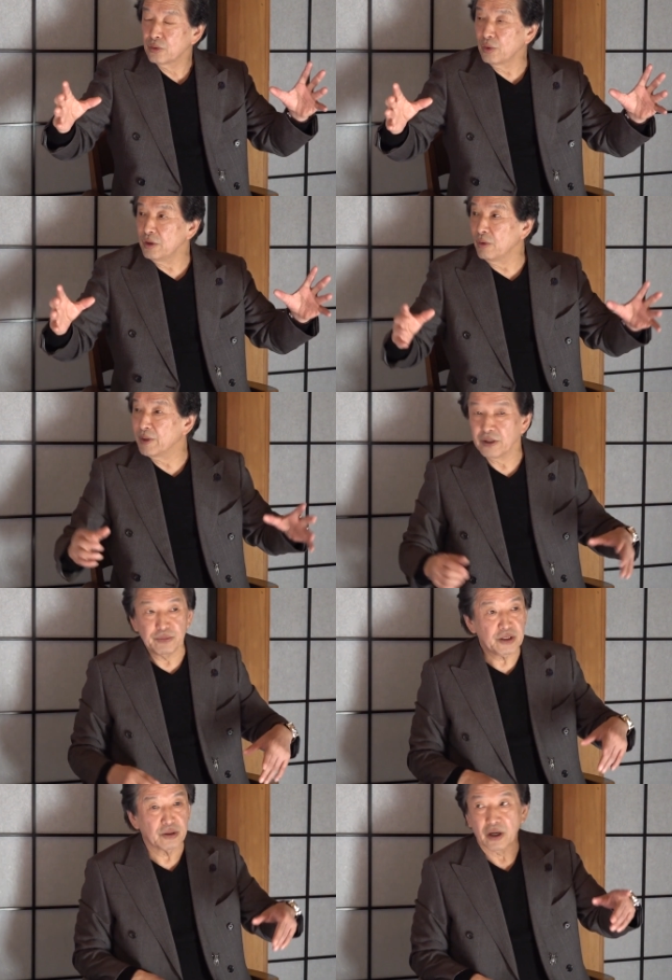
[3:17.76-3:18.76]
鳥の目で
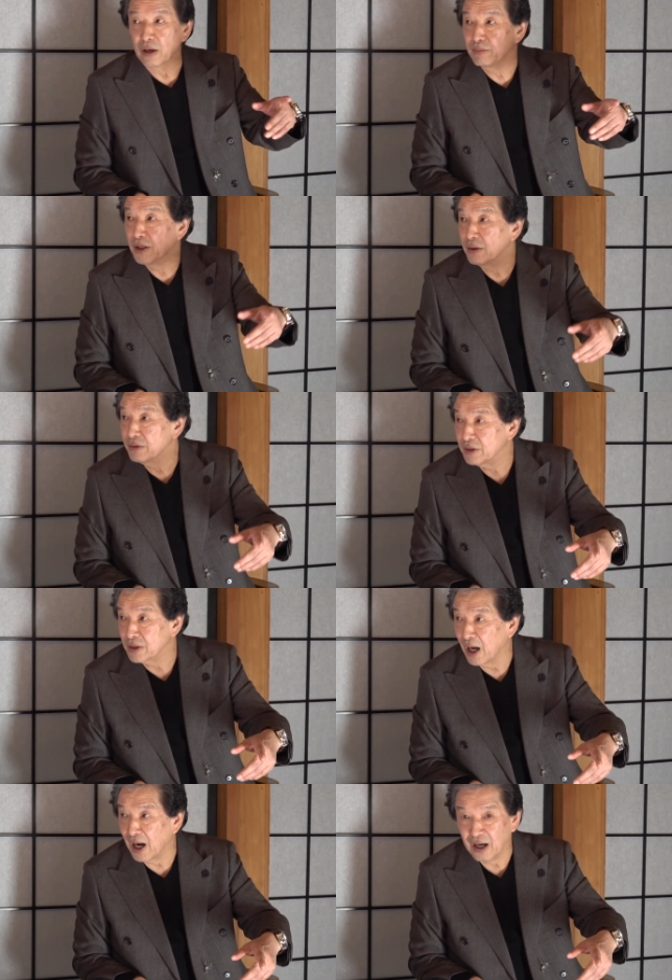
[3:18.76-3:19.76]
見てるから見えるんで
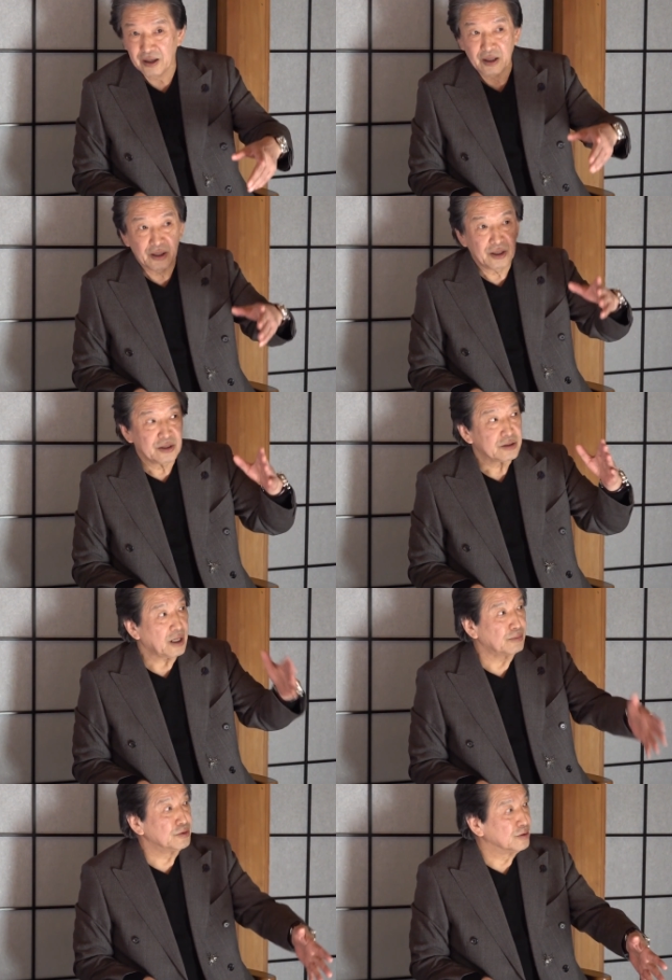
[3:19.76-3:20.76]
すが
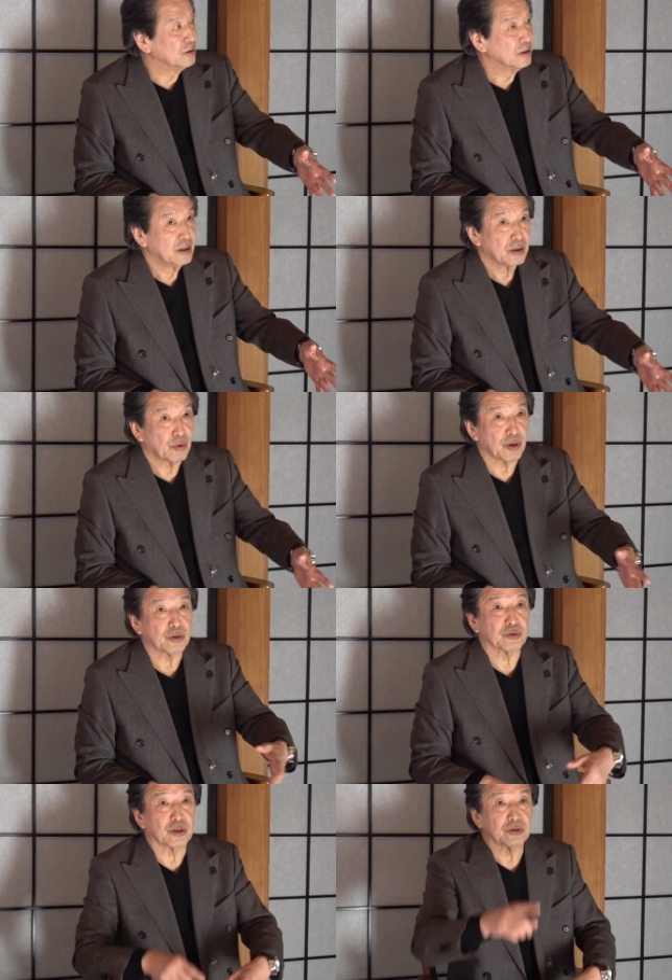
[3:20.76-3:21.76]
多分こ
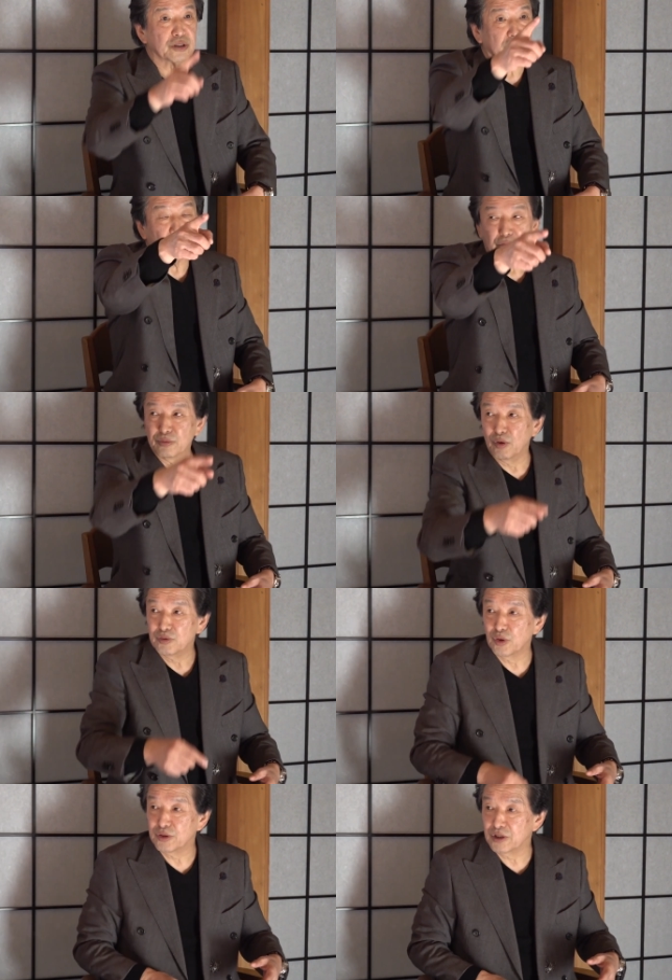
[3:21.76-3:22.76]
れ撮ってる司君
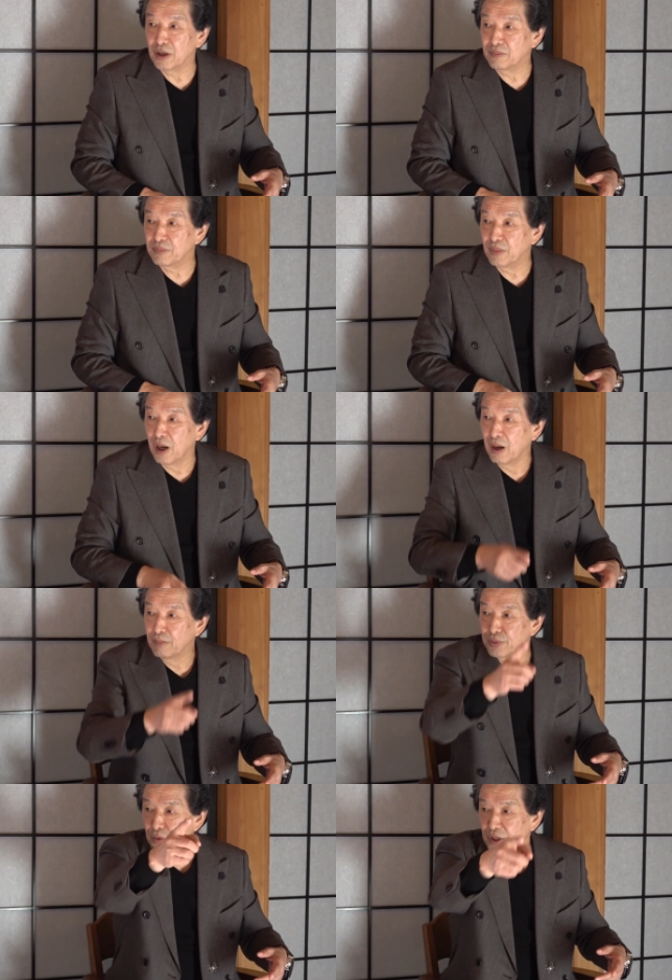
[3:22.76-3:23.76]
もドイツで
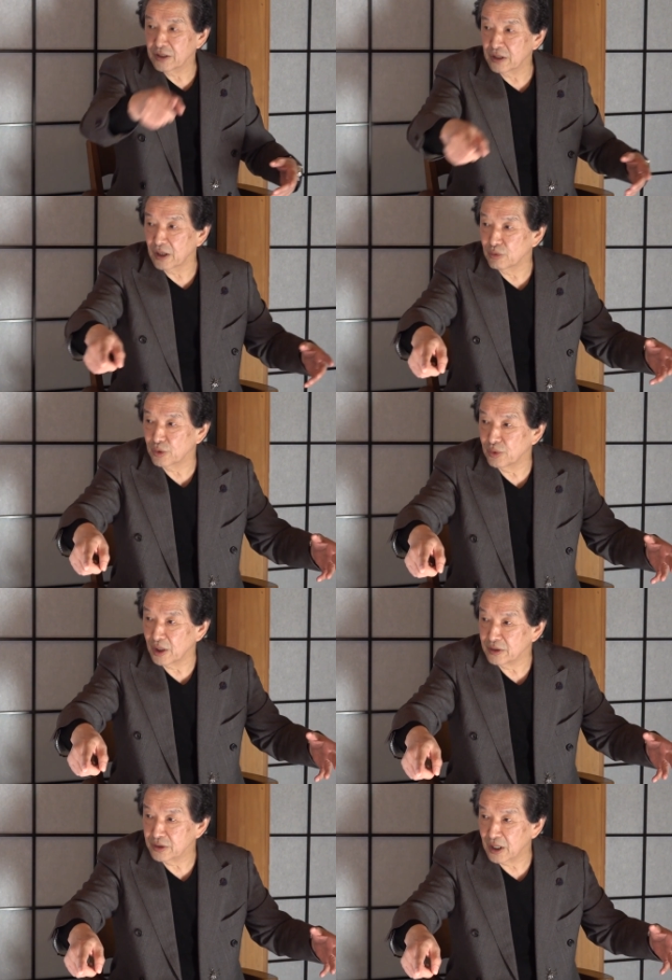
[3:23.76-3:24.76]
プロでやってた男
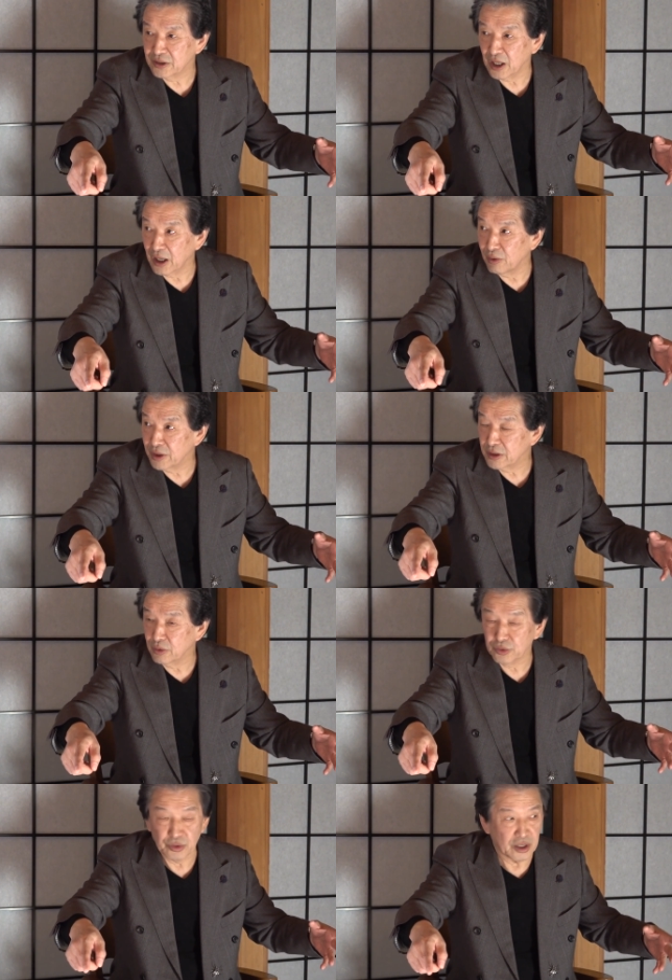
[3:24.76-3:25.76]
なんですがサッカーをやっ
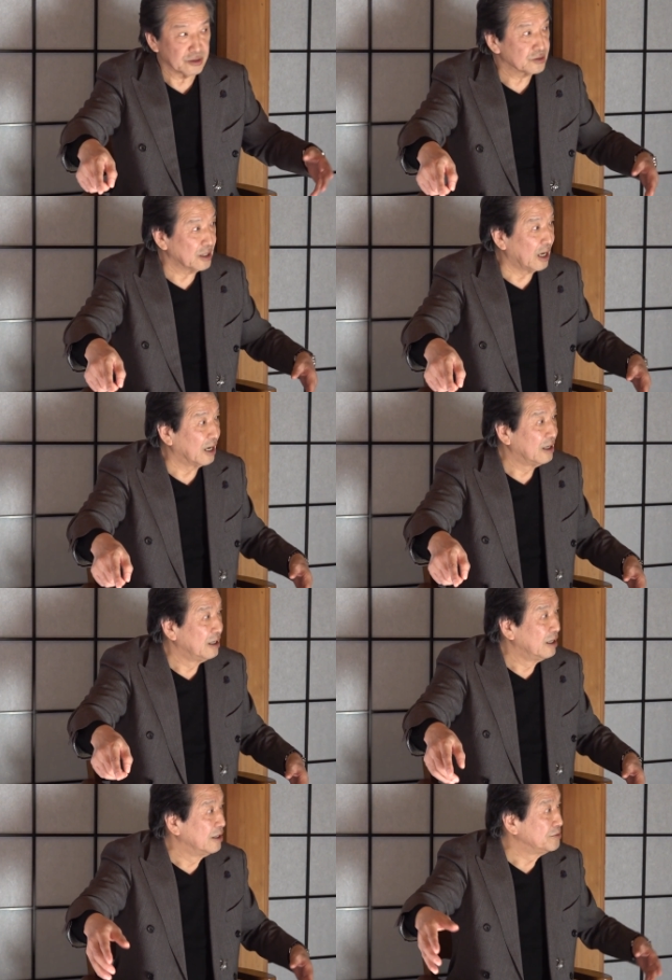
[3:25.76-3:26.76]
た男なんですが
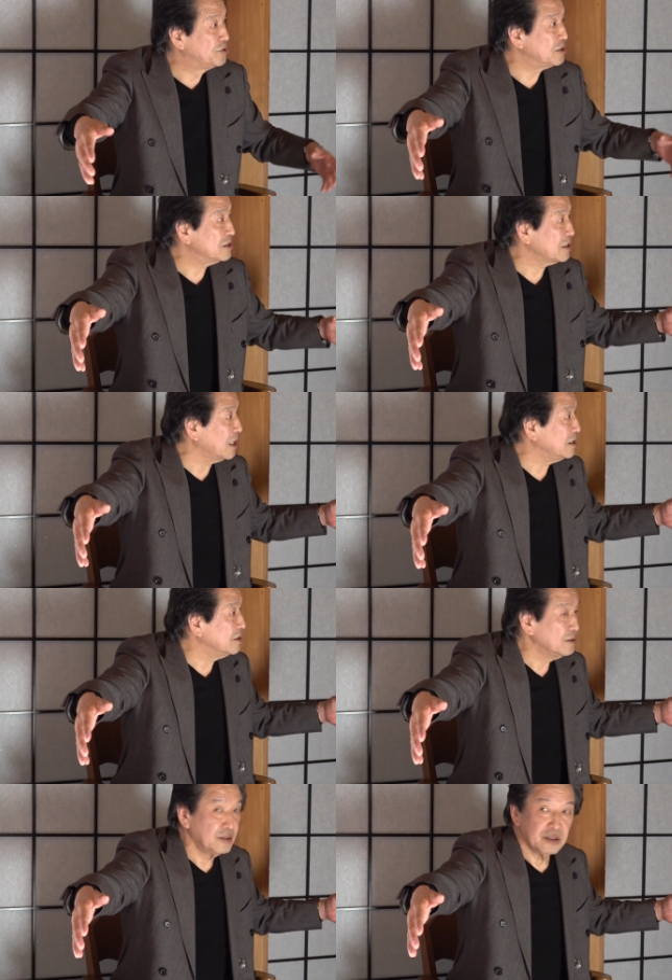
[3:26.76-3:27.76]
実際